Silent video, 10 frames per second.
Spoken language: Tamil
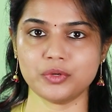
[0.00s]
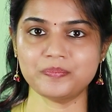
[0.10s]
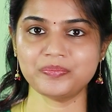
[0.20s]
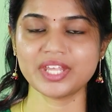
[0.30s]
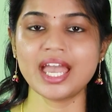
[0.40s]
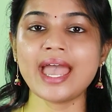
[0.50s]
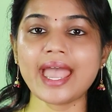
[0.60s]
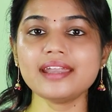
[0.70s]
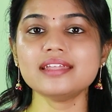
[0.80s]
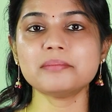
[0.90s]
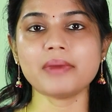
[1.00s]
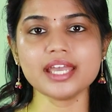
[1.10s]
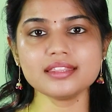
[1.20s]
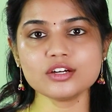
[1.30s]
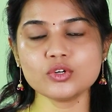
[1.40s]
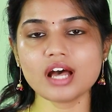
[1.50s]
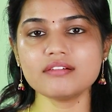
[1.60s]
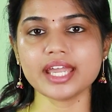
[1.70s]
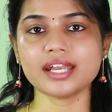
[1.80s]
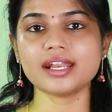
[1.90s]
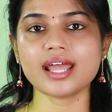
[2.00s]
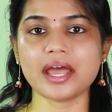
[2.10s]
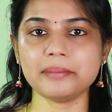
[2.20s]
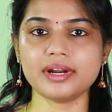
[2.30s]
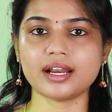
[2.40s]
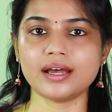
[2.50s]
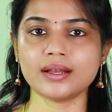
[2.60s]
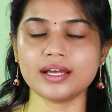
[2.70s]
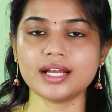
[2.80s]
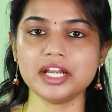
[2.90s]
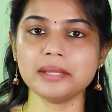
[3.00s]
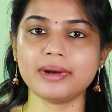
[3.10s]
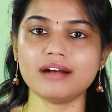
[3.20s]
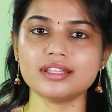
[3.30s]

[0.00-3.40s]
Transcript: தெரியும் அண்ட் இந்த மைதா கூட அவங்க என்னென்ன ஆட் பண்ணுறாங்க கண்டிப்பாக